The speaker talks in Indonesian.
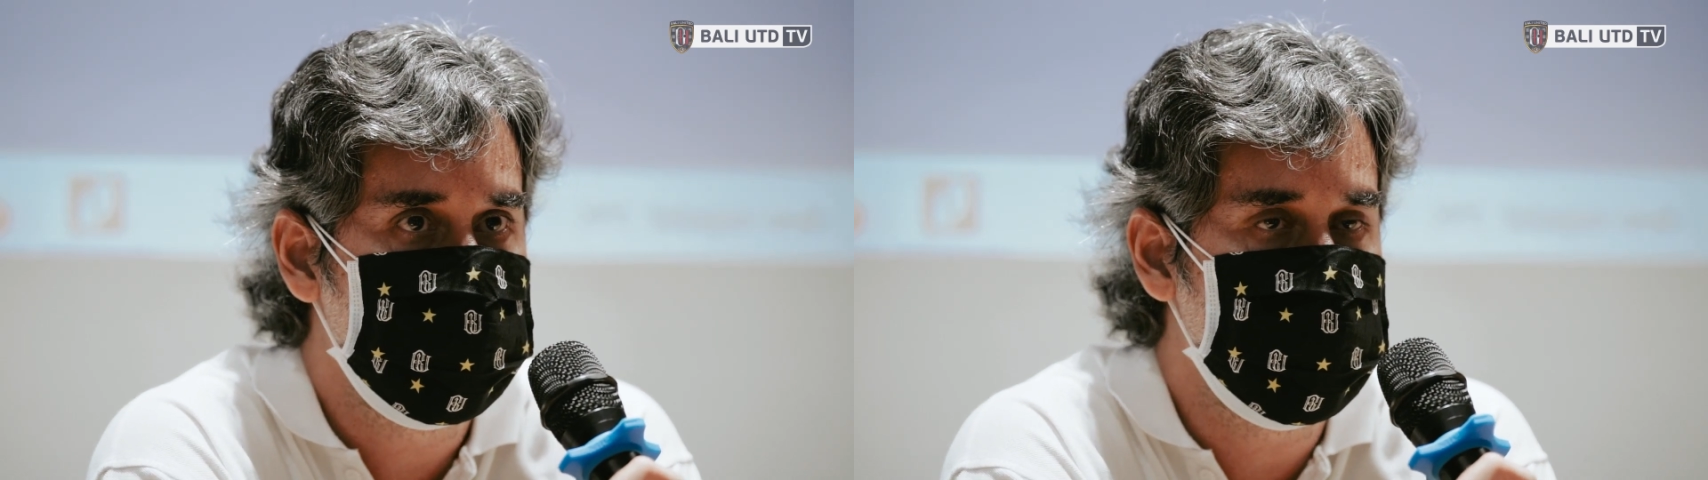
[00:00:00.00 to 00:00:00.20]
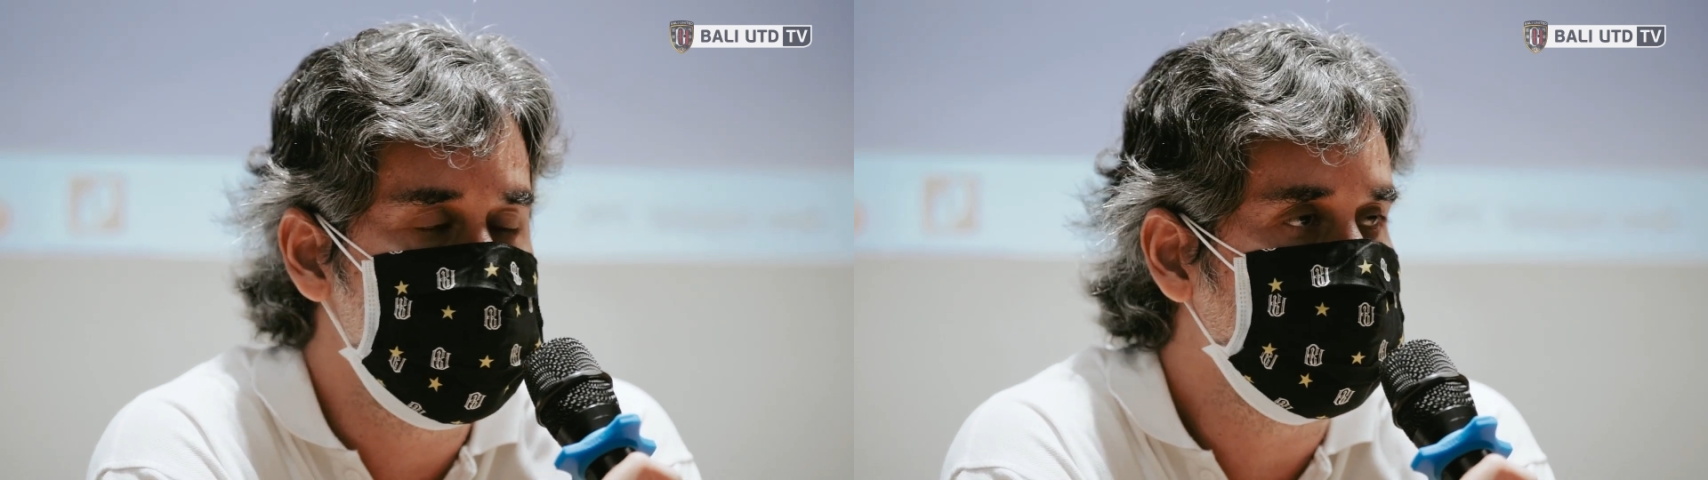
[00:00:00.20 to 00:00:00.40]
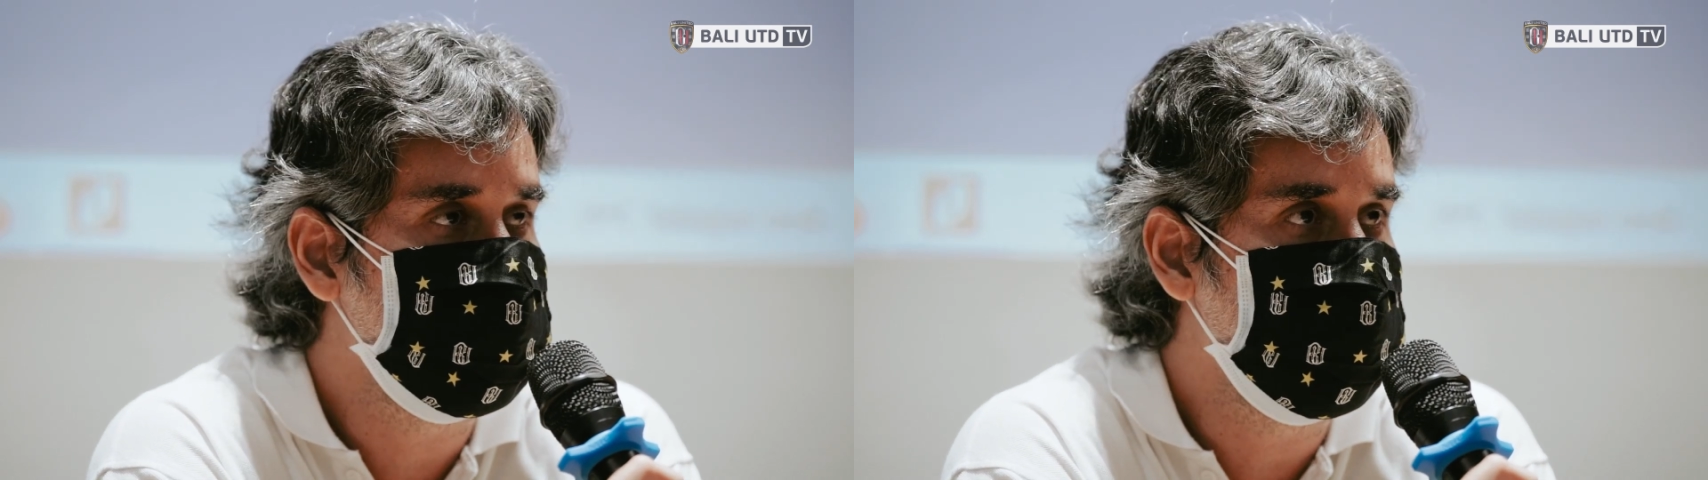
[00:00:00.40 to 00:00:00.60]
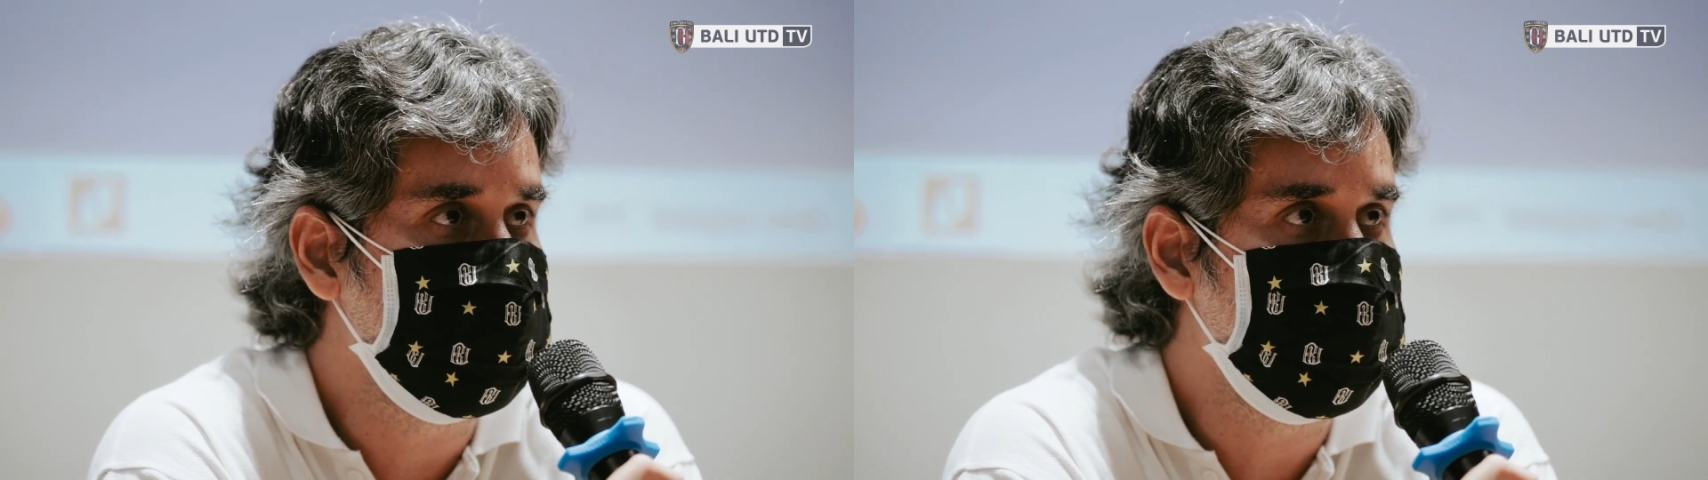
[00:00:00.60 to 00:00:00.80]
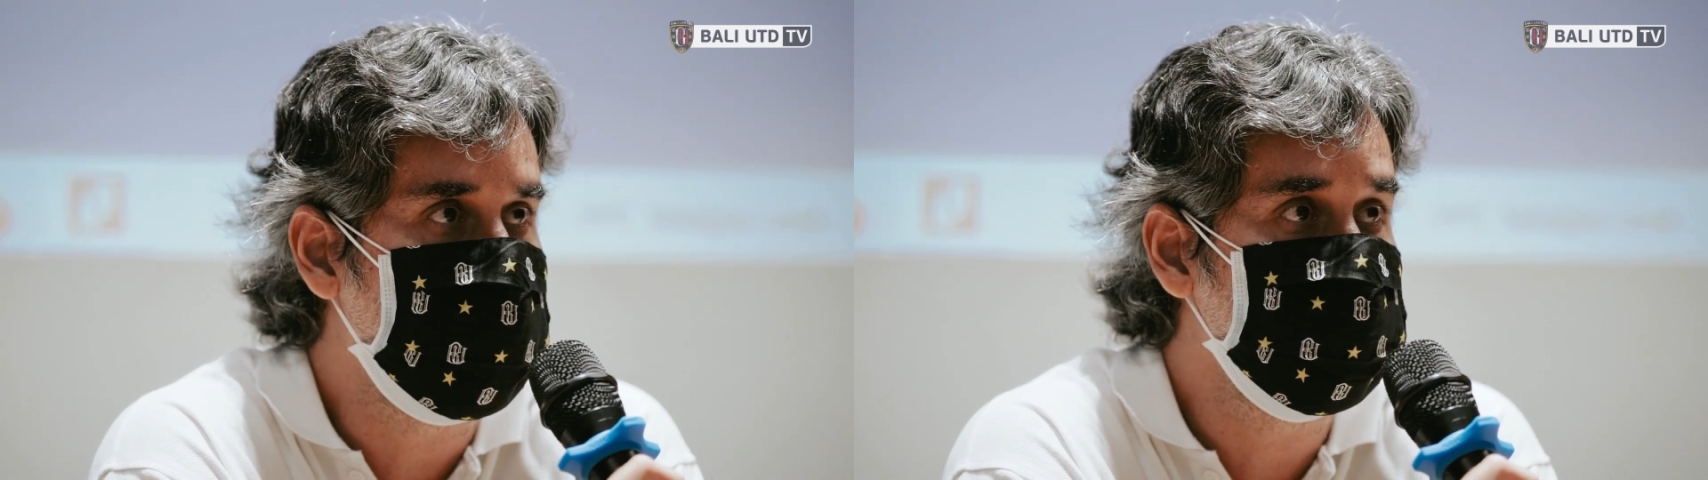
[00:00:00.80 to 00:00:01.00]
kerja
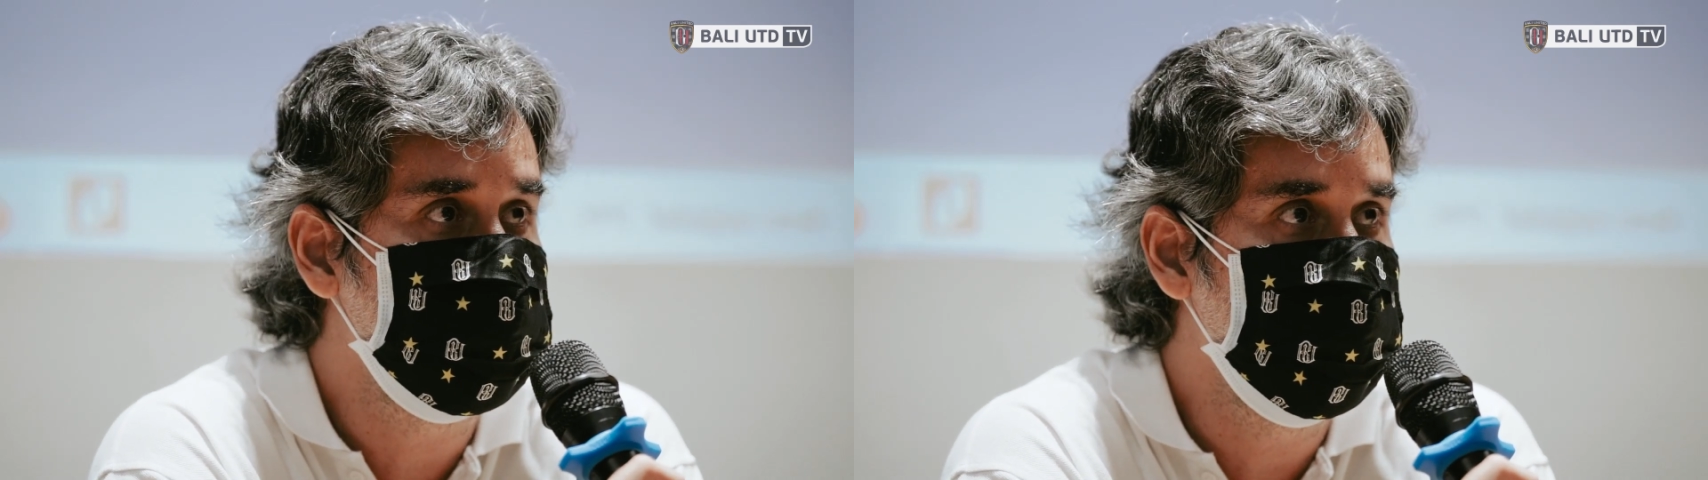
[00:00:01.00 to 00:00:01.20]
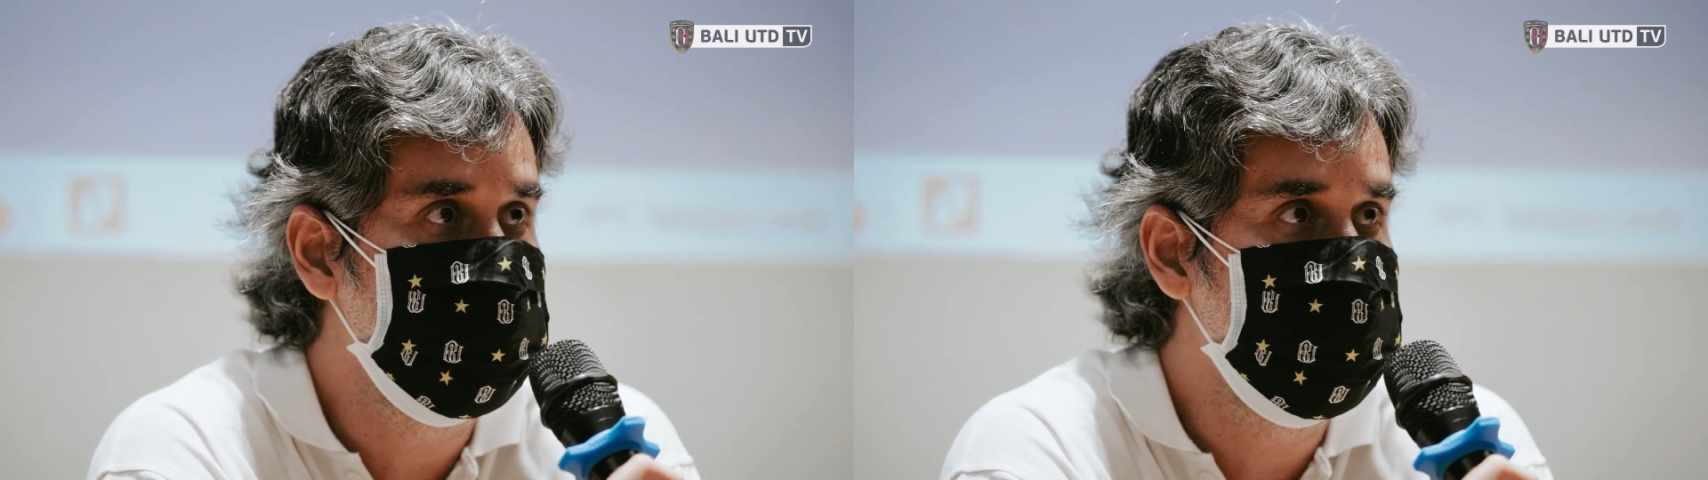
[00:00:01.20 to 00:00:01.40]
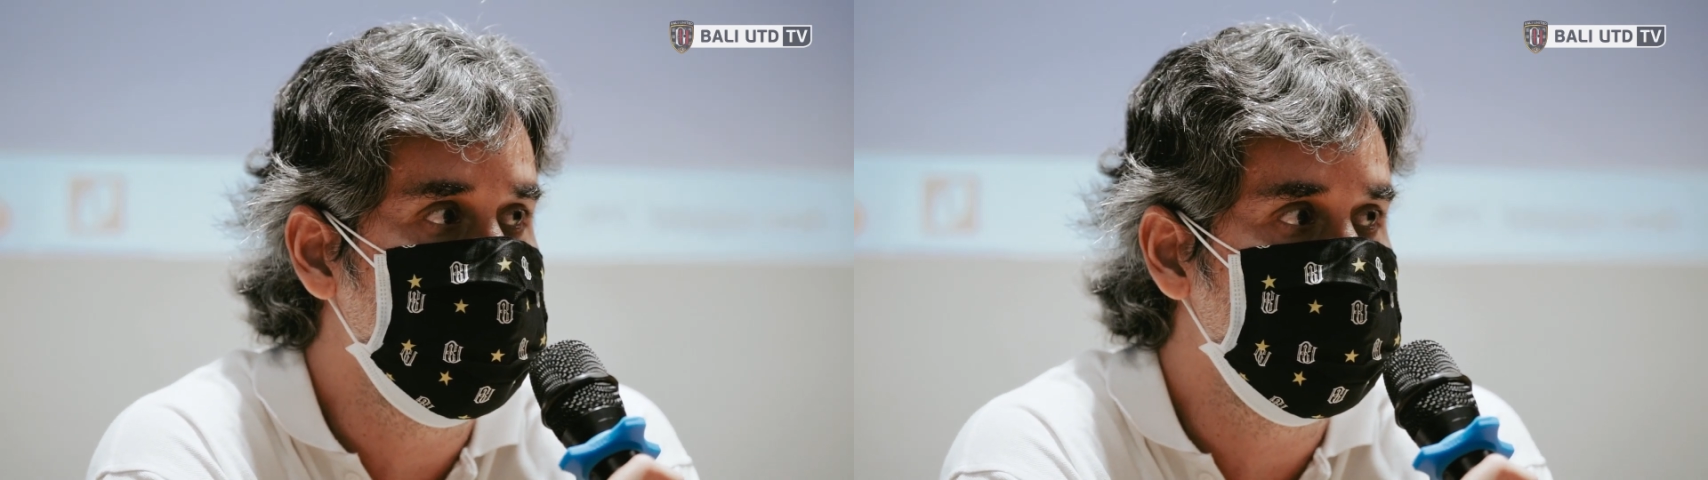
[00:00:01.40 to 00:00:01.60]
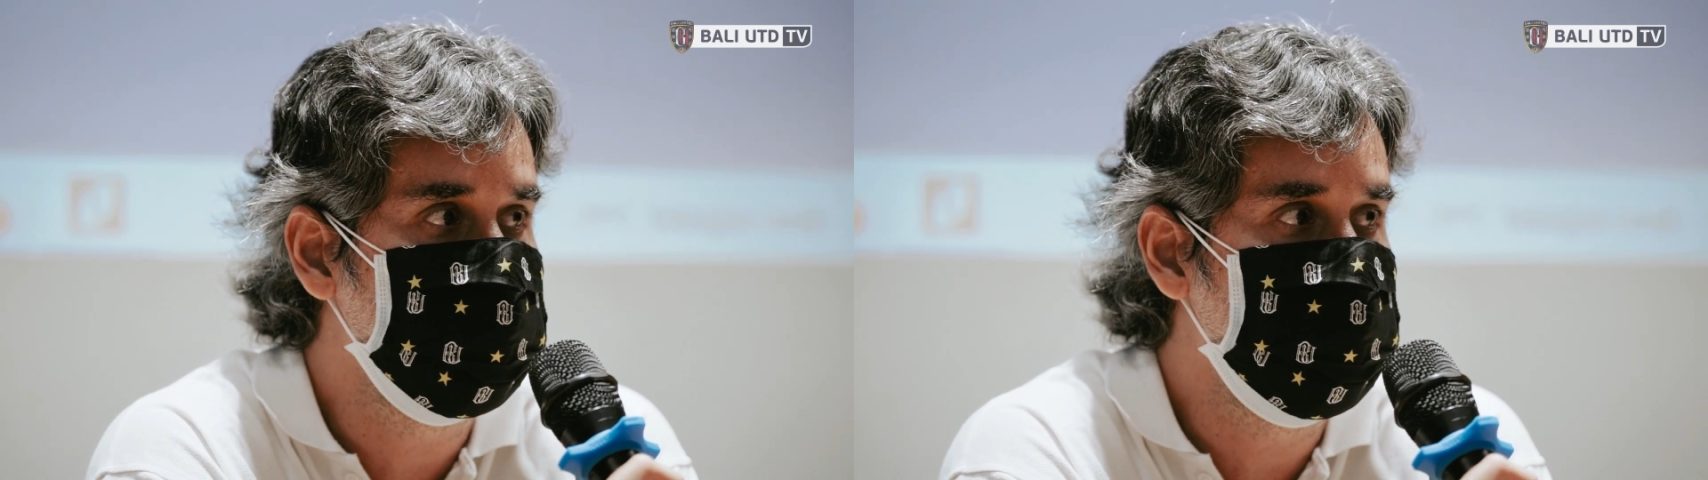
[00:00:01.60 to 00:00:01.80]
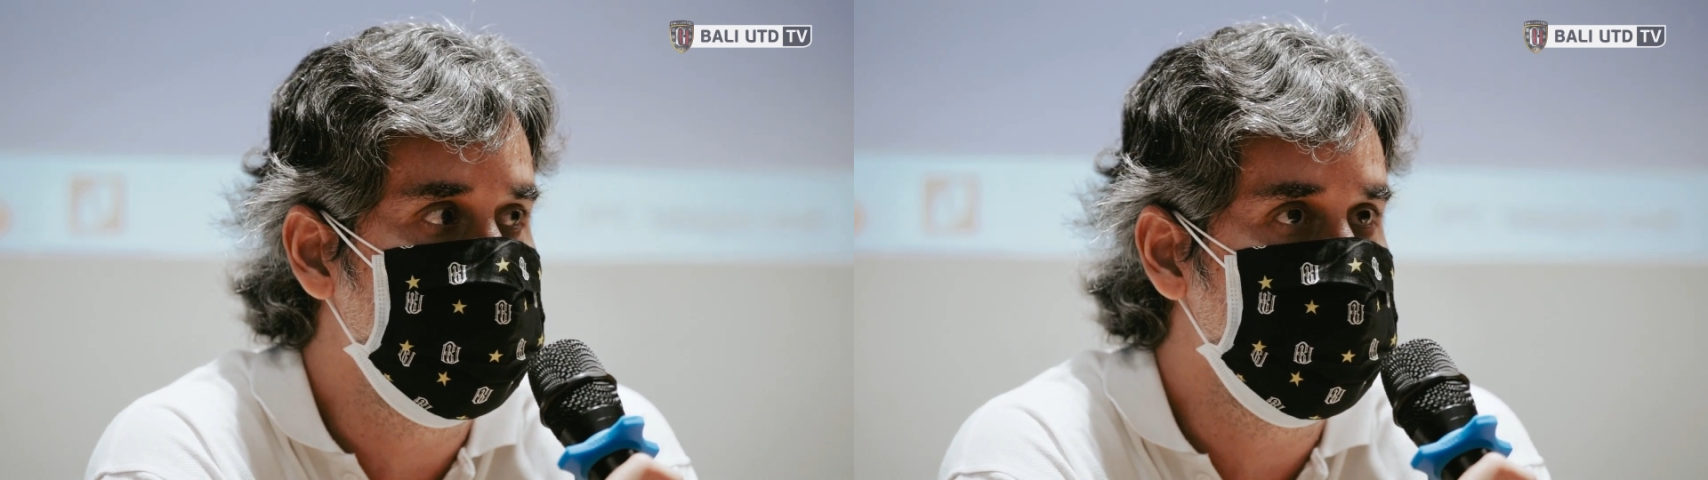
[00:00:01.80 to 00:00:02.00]
sangat keras di di
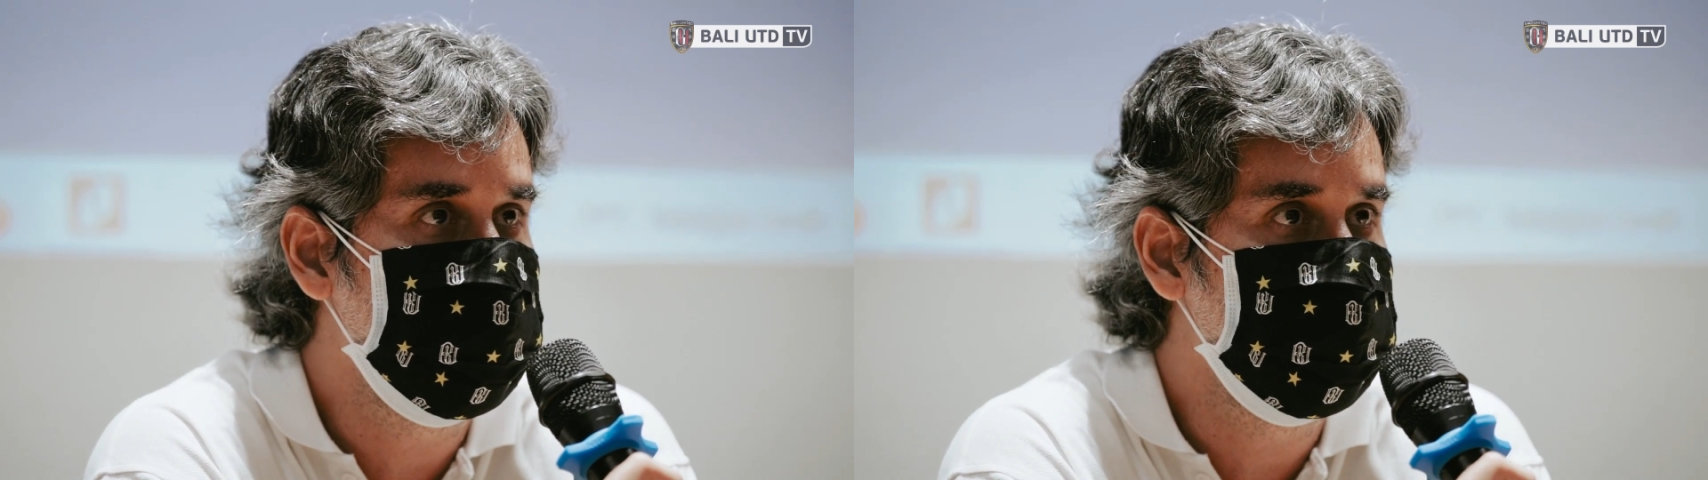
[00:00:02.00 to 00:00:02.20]
di